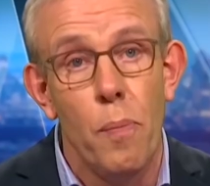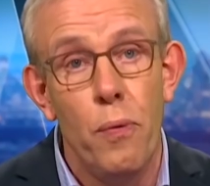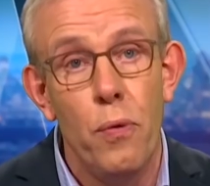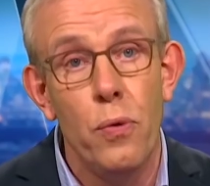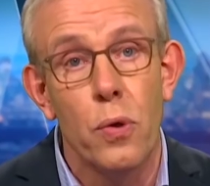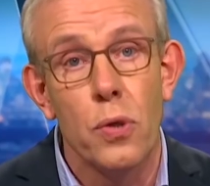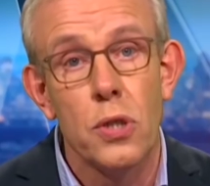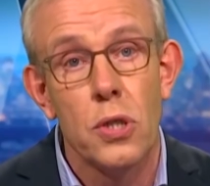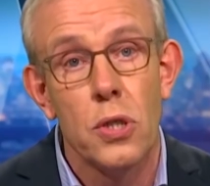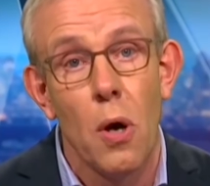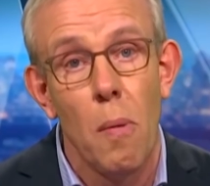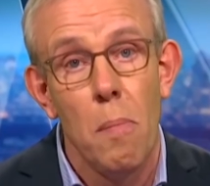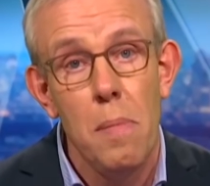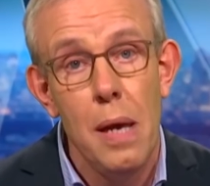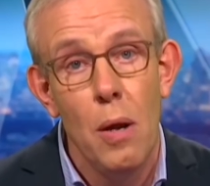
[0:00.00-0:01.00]
plus de
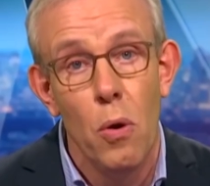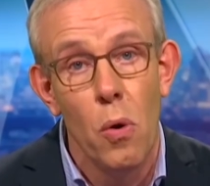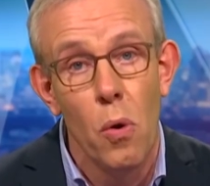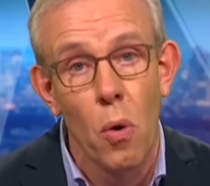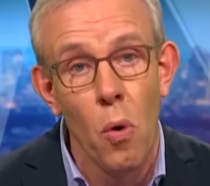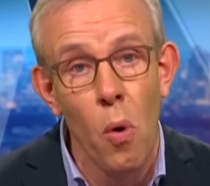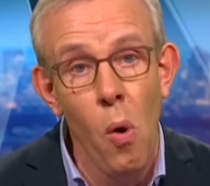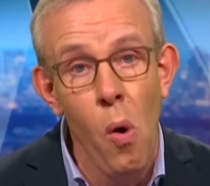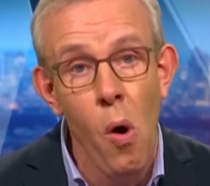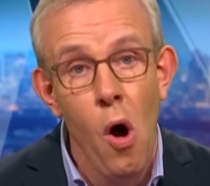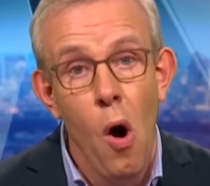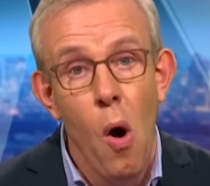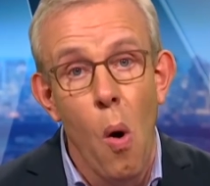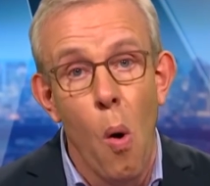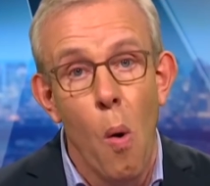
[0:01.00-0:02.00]
100 000 euros
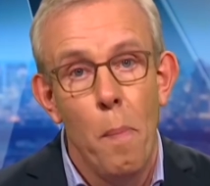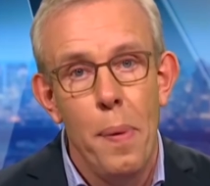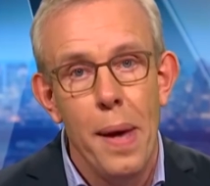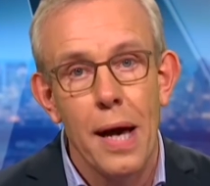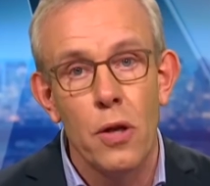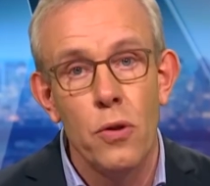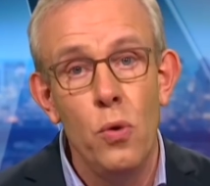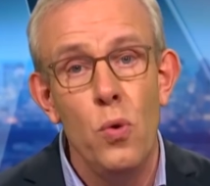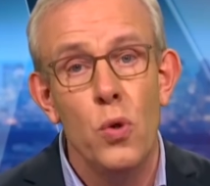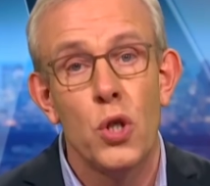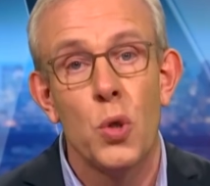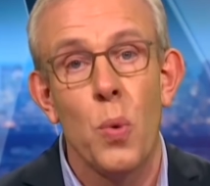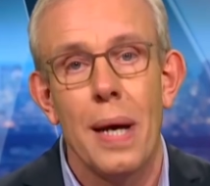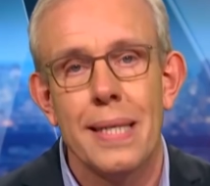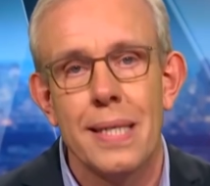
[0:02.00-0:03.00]
ont perdu
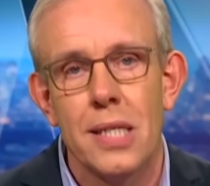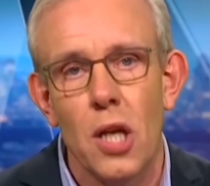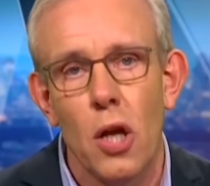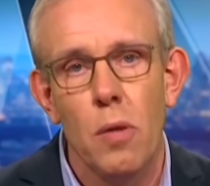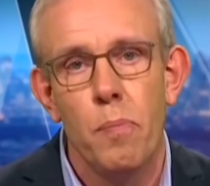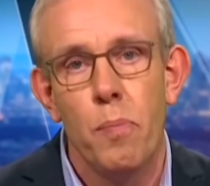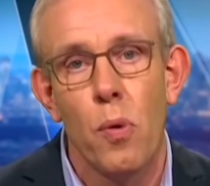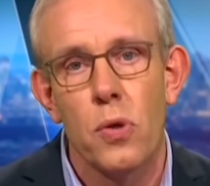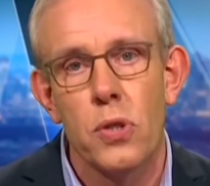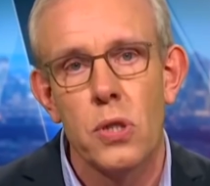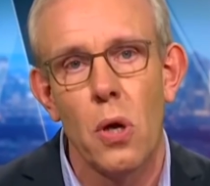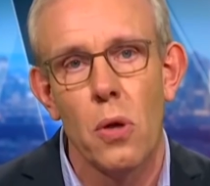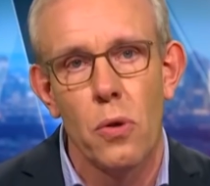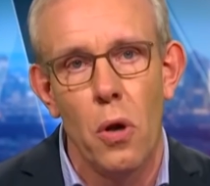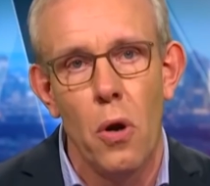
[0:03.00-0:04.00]

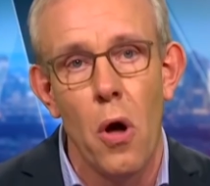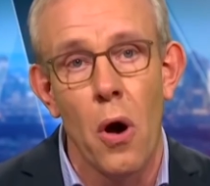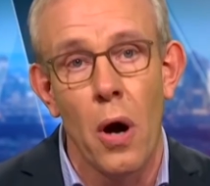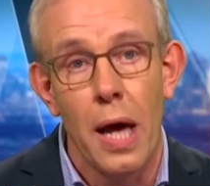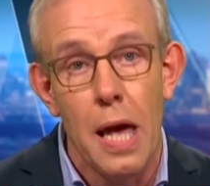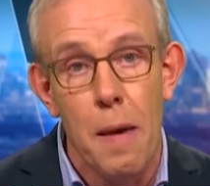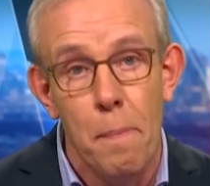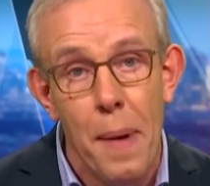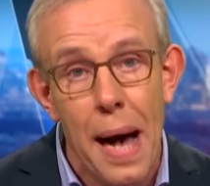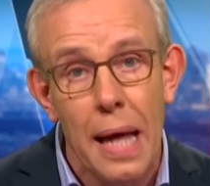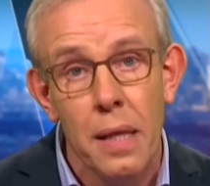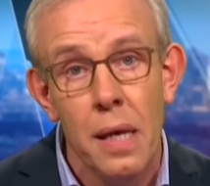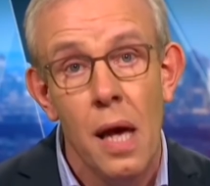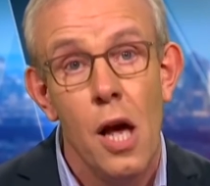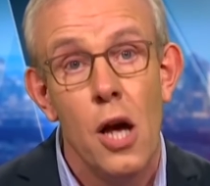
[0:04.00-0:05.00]
60% de leur
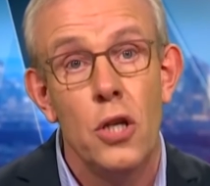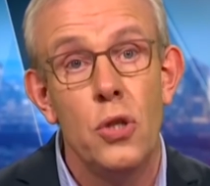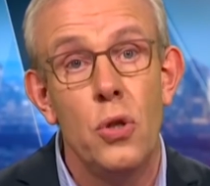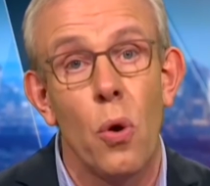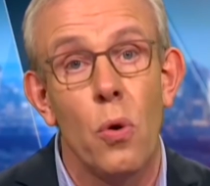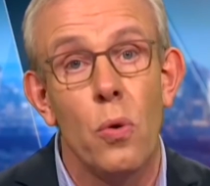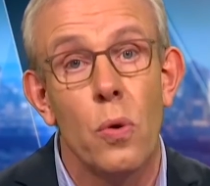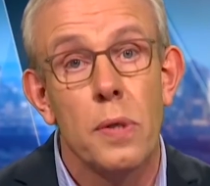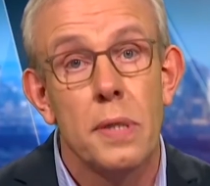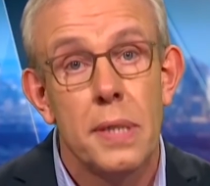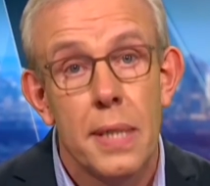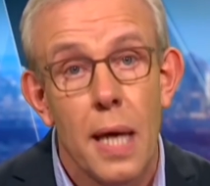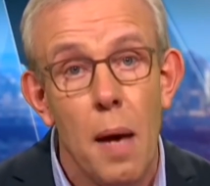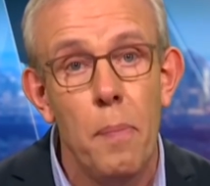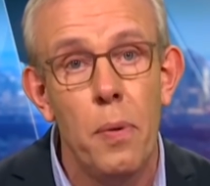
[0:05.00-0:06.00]
épargne sur une
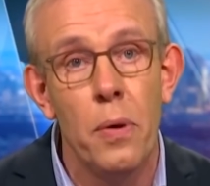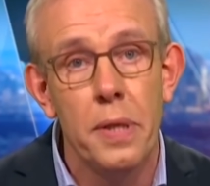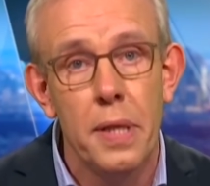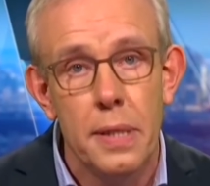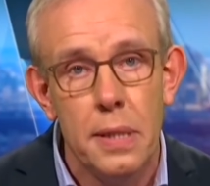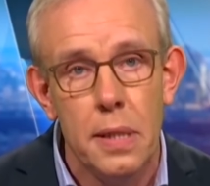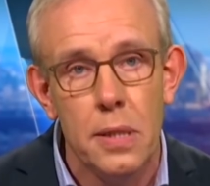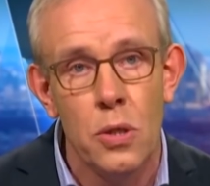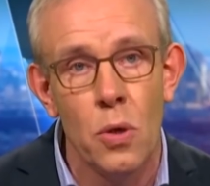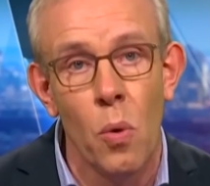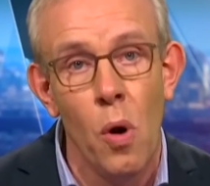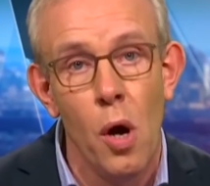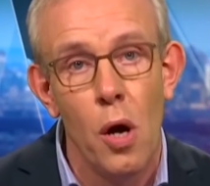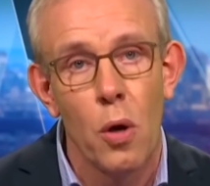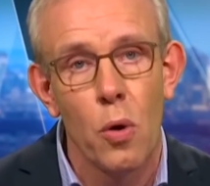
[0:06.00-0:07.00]
simple
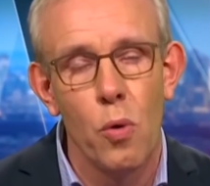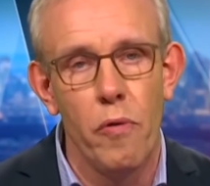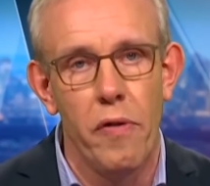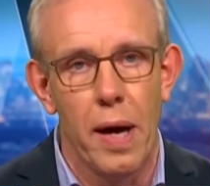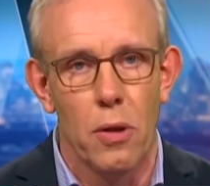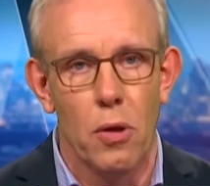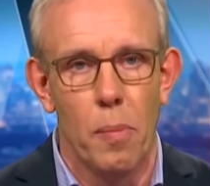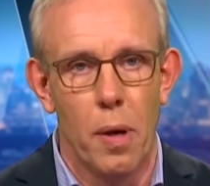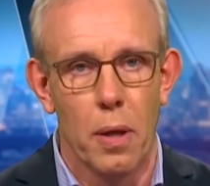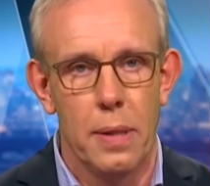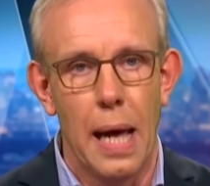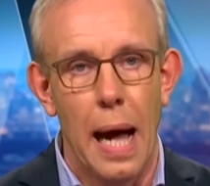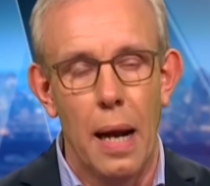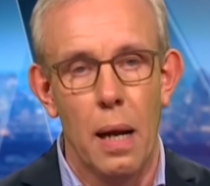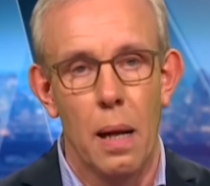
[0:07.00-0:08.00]
décision
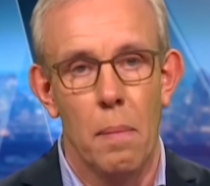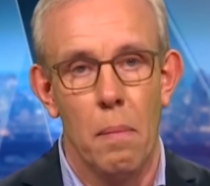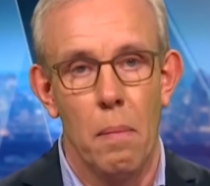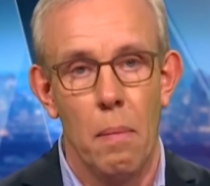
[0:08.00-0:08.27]
gouvernementale.